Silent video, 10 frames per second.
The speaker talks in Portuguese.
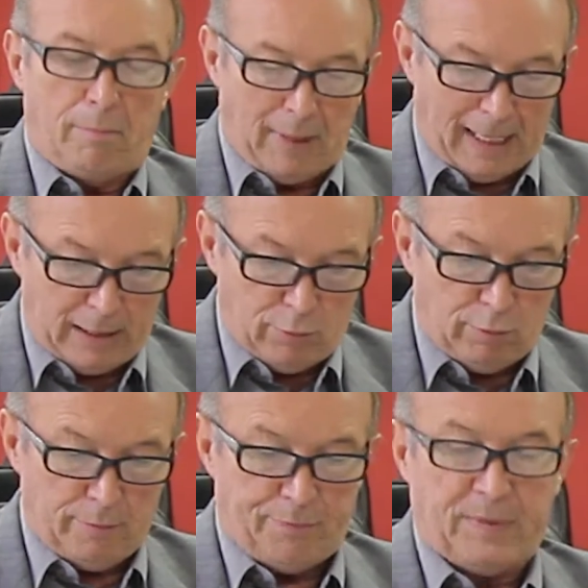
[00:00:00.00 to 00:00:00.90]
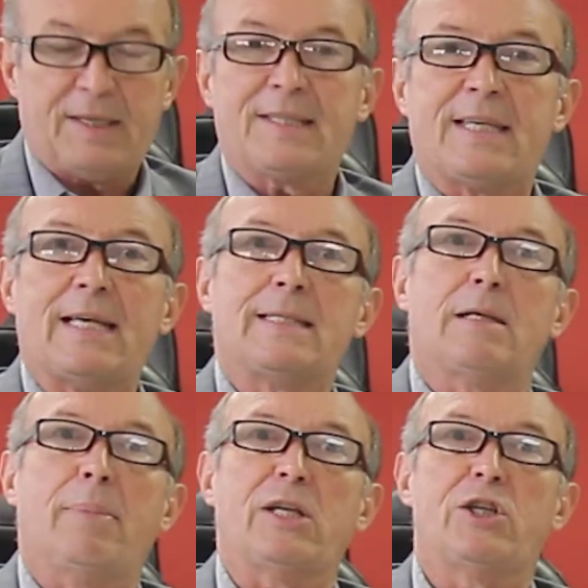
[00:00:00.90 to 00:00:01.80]
Mário
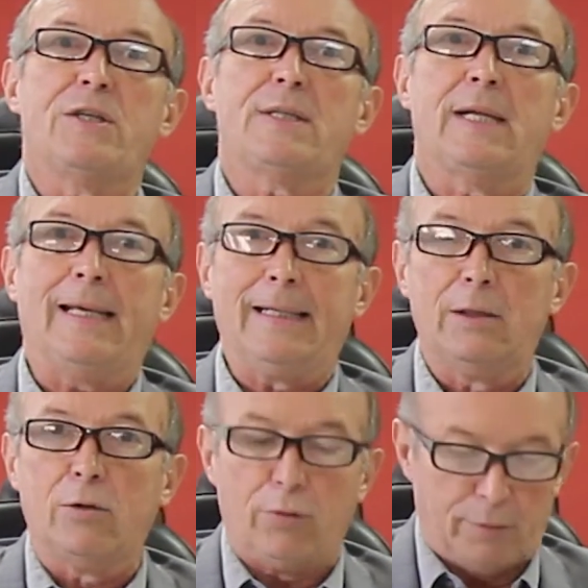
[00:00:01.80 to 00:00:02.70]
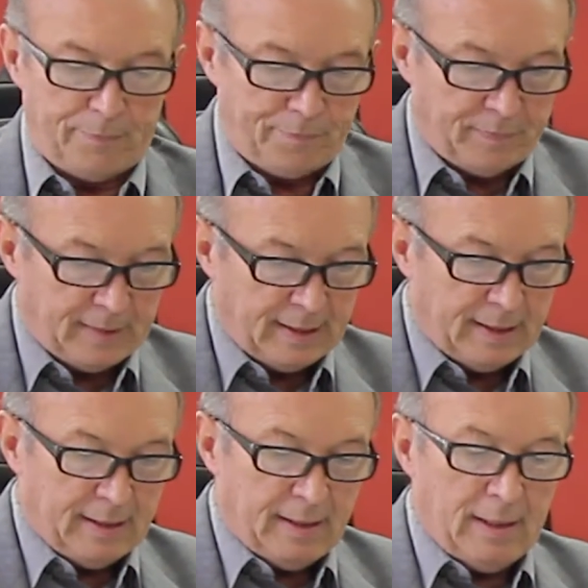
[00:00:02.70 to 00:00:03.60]
César Batista Leandro,
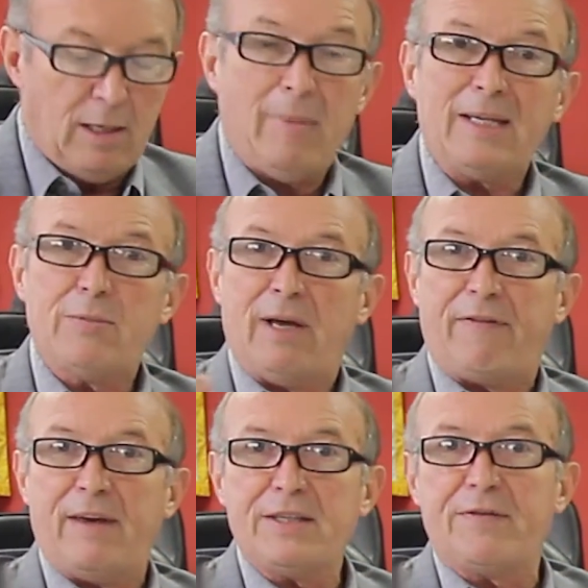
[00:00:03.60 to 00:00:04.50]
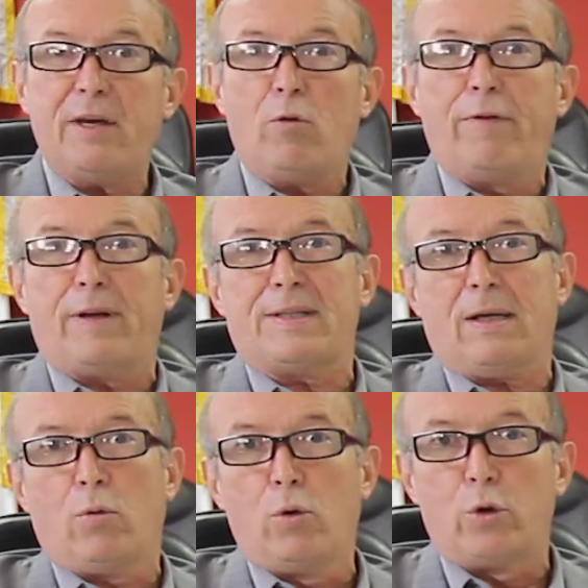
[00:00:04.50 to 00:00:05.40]
que mais uma vez veio
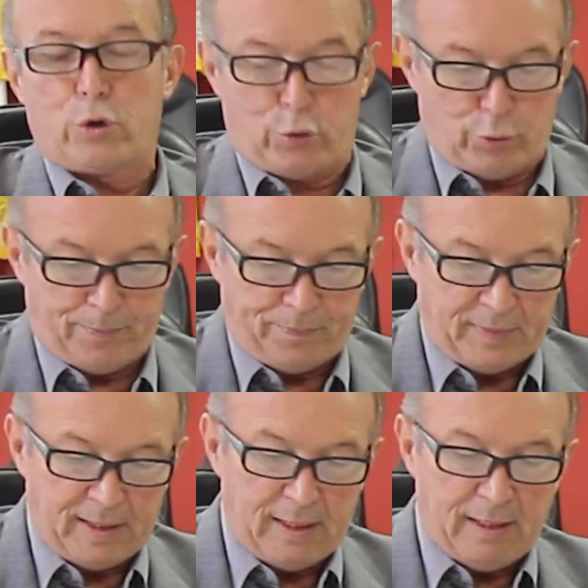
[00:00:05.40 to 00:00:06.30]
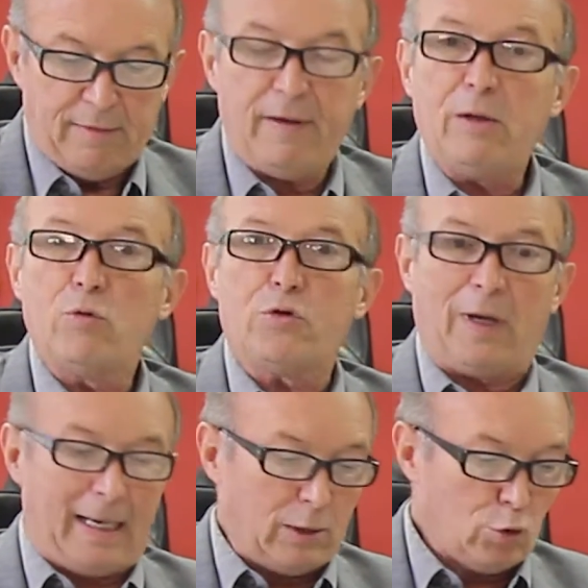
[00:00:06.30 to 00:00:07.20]
conversar conosco, veio nos
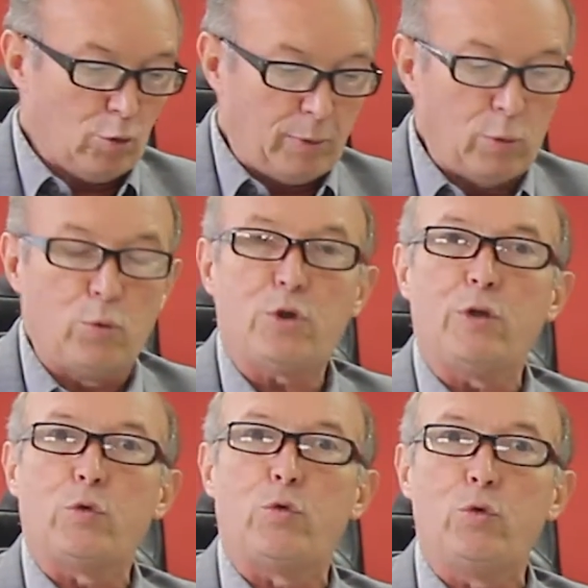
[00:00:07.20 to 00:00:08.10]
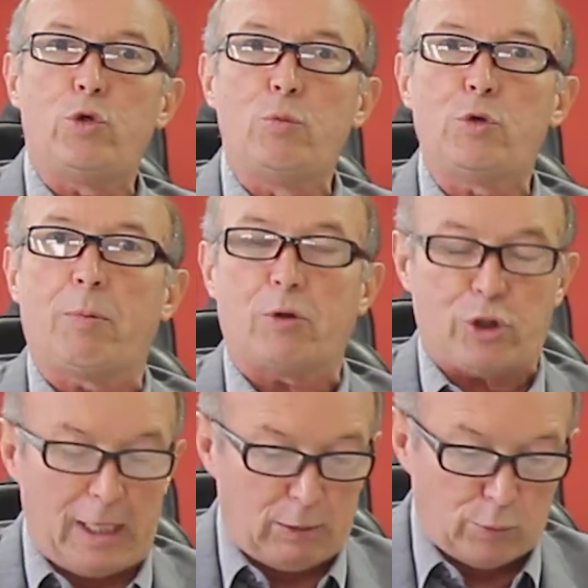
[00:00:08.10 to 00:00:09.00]
falar sobre os seus últimos
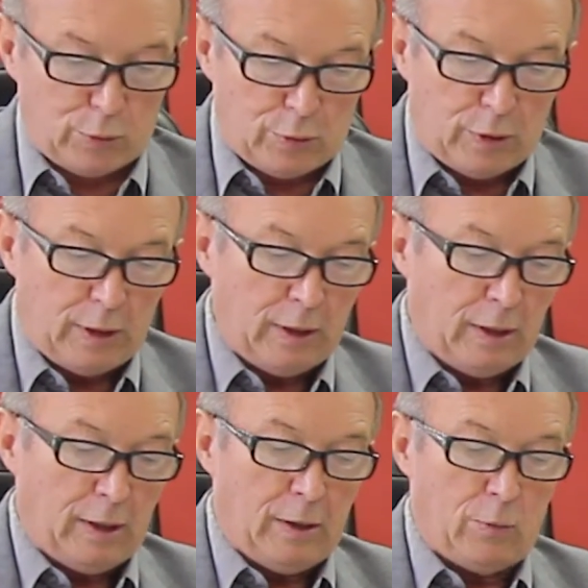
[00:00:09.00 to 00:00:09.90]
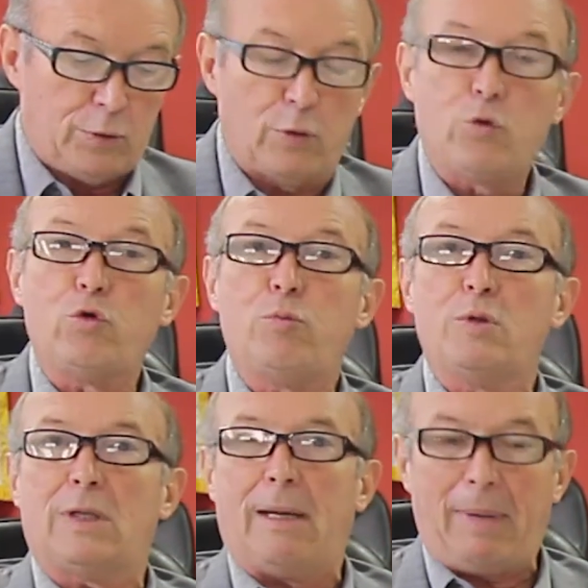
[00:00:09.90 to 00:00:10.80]
projetos, os seus
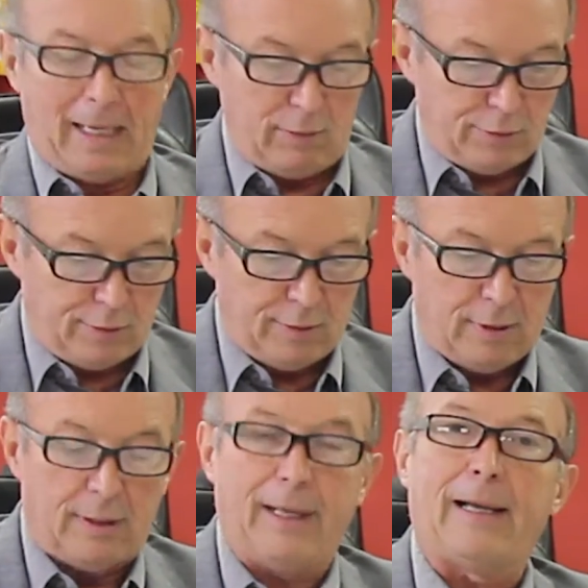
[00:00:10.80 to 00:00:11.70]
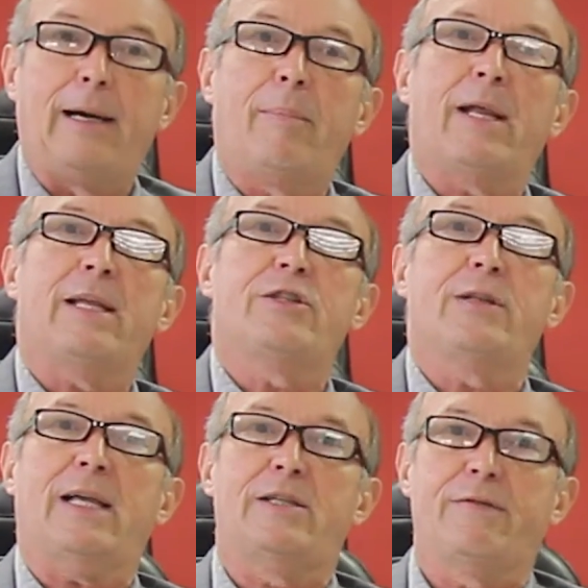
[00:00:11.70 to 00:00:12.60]
últimos trabalhos na Câmara
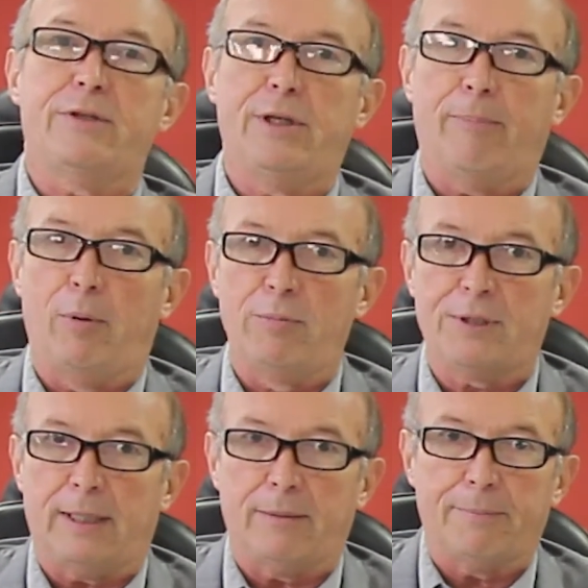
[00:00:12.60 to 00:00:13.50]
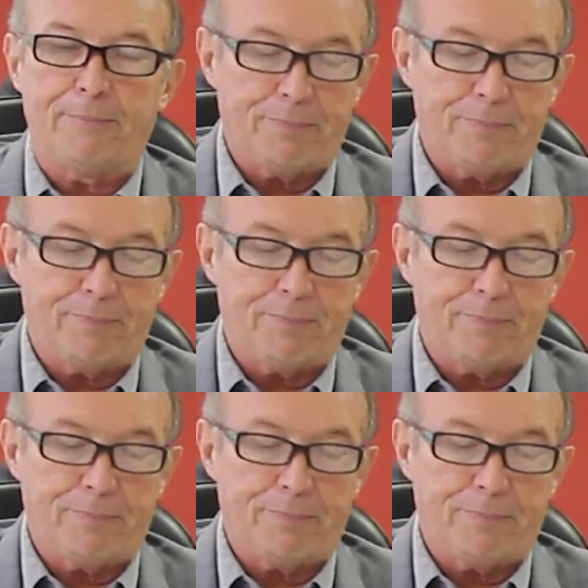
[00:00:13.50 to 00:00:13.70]
Legislativa de Nepomuceno.